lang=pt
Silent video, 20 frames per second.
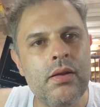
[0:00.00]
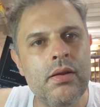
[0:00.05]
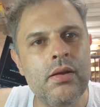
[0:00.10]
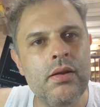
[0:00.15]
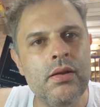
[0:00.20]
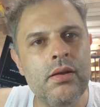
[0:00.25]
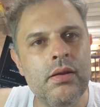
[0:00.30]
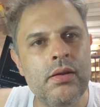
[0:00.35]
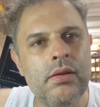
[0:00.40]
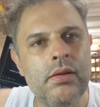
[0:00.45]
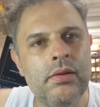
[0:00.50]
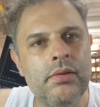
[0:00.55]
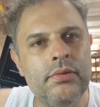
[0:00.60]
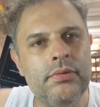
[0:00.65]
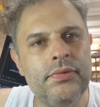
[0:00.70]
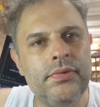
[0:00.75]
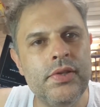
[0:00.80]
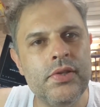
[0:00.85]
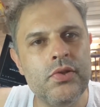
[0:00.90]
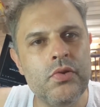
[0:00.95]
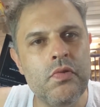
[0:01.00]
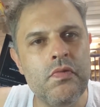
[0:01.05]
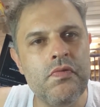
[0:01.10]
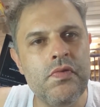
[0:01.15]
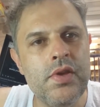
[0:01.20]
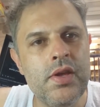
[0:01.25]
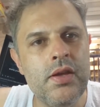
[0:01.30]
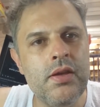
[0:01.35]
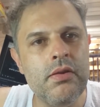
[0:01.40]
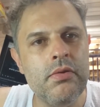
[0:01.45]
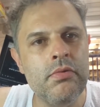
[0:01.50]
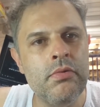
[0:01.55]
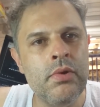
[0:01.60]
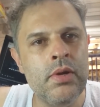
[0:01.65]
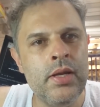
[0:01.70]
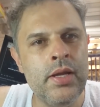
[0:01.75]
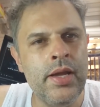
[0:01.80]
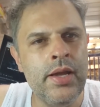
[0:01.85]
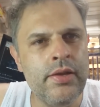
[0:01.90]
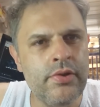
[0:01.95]
É, fez eu ver o
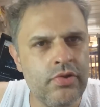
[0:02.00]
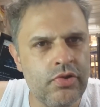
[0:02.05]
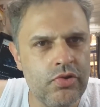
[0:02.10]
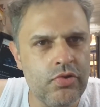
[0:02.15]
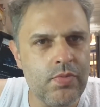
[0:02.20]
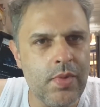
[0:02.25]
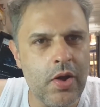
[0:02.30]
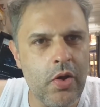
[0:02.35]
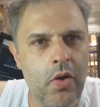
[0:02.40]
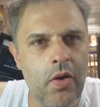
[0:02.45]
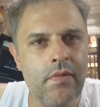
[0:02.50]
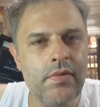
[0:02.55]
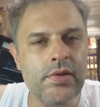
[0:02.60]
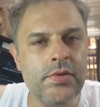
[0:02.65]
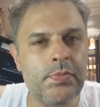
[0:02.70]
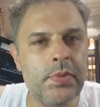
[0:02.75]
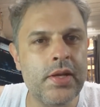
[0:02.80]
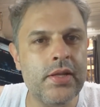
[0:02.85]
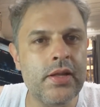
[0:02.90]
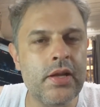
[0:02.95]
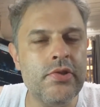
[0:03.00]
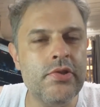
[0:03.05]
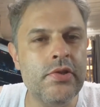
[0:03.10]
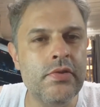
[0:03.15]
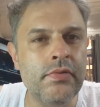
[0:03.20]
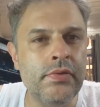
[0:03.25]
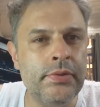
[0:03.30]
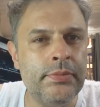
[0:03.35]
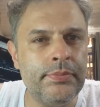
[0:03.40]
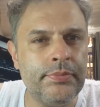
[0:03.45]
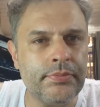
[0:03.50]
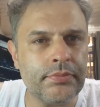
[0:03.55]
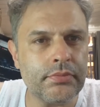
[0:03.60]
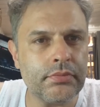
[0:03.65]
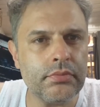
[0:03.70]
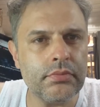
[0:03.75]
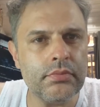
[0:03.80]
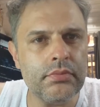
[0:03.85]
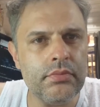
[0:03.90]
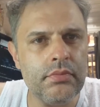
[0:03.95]
cliente de uma nova expectativa,
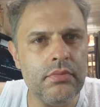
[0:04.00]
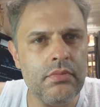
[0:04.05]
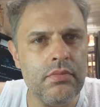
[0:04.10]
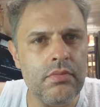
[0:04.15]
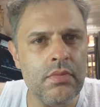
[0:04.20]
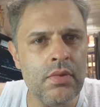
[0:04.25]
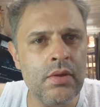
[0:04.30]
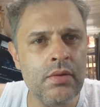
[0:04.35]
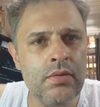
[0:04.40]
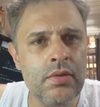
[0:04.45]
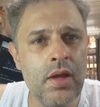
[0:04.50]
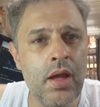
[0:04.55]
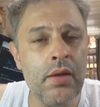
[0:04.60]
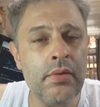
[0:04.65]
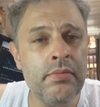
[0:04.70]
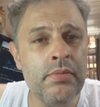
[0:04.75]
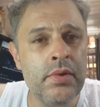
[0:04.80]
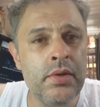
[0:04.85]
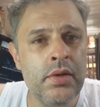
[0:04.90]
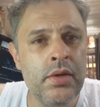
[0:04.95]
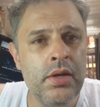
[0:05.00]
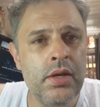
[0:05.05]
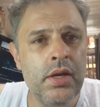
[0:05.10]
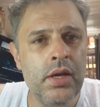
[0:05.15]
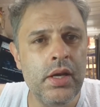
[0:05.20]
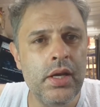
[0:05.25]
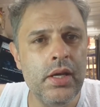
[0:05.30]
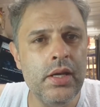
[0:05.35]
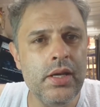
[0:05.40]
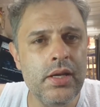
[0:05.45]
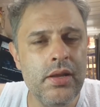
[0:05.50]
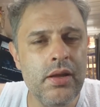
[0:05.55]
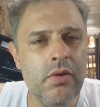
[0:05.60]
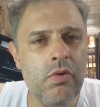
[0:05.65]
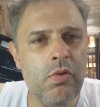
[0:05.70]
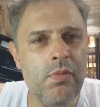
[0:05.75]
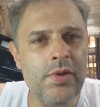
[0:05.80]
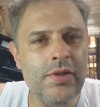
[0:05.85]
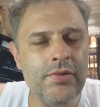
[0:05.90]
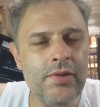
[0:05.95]
tá? E queria
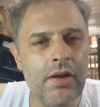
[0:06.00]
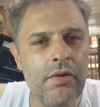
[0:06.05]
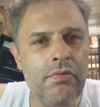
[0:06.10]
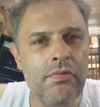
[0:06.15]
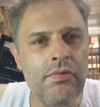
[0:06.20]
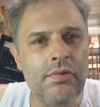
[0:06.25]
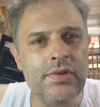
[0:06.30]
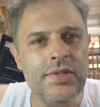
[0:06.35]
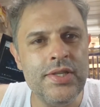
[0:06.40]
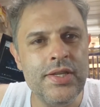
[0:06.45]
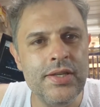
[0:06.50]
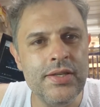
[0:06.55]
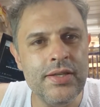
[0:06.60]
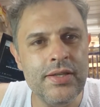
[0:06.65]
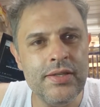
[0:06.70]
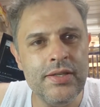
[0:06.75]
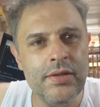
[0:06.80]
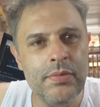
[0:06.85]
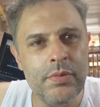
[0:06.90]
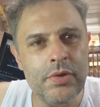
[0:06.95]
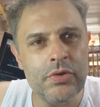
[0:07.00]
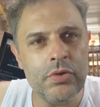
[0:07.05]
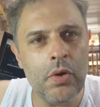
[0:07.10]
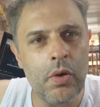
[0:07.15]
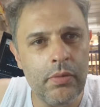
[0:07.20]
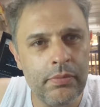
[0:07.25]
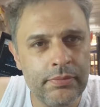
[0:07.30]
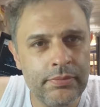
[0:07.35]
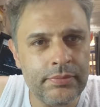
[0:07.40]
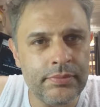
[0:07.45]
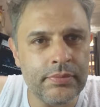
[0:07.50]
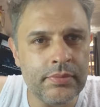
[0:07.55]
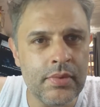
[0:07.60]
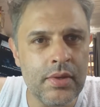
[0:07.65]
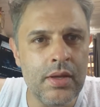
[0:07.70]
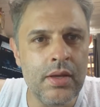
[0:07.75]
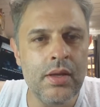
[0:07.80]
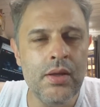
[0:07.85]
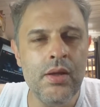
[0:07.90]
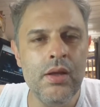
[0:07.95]
comentar com vocês assim, pessoal.
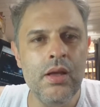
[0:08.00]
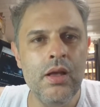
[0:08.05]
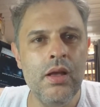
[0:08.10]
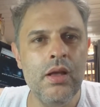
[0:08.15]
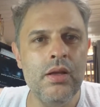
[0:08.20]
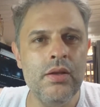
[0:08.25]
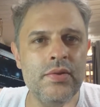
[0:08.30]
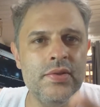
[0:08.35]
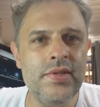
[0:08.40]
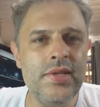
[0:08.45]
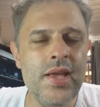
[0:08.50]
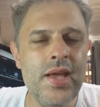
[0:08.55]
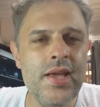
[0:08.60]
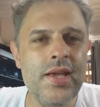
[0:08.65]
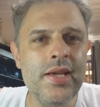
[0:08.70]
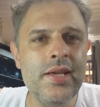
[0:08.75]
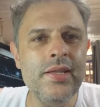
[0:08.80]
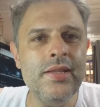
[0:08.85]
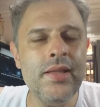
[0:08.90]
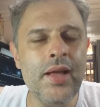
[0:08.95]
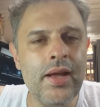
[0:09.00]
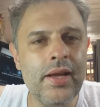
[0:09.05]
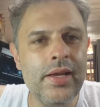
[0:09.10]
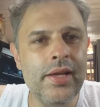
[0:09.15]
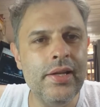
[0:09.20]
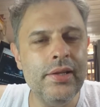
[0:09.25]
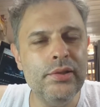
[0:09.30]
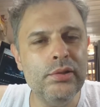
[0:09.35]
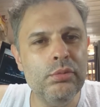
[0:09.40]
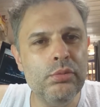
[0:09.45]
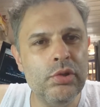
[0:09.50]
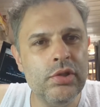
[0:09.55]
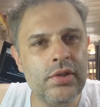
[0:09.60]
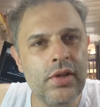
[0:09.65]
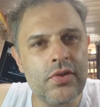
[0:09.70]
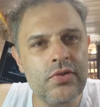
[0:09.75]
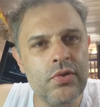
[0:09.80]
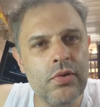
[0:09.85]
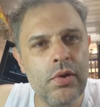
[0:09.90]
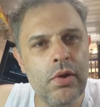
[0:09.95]
Se é aí que está querendo
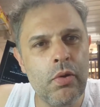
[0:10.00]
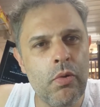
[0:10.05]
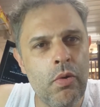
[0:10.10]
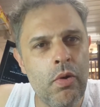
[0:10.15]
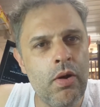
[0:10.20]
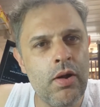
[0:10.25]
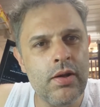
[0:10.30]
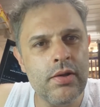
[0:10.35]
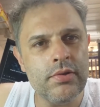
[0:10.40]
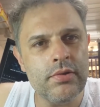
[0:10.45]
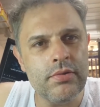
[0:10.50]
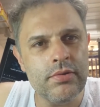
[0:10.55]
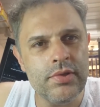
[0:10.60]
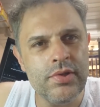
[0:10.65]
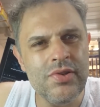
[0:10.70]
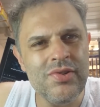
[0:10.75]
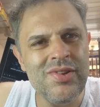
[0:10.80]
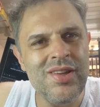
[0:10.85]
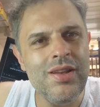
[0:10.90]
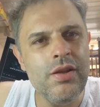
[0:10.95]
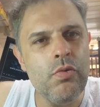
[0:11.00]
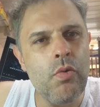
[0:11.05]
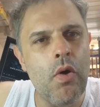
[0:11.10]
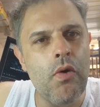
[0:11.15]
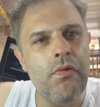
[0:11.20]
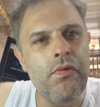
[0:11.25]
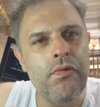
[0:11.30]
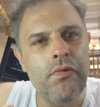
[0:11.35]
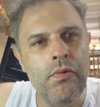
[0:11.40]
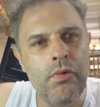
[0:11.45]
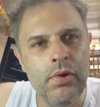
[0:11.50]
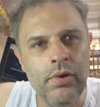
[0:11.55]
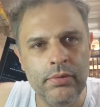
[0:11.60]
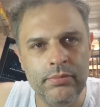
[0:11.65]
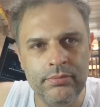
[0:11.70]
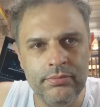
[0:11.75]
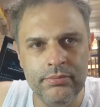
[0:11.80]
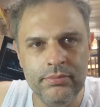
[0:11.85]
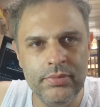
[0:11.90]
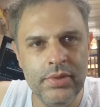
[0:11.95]
botar seu negócio, seja ele qual for,
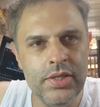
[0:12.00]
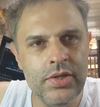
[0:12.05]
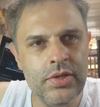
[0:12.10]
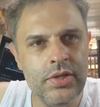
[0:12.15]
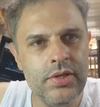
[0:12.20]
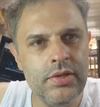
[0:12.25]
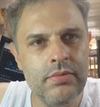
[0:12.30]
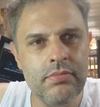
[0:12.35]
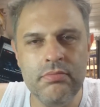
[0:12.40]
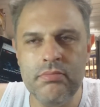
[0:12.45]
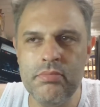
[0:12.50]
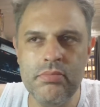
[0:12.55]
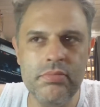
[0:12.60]
desde que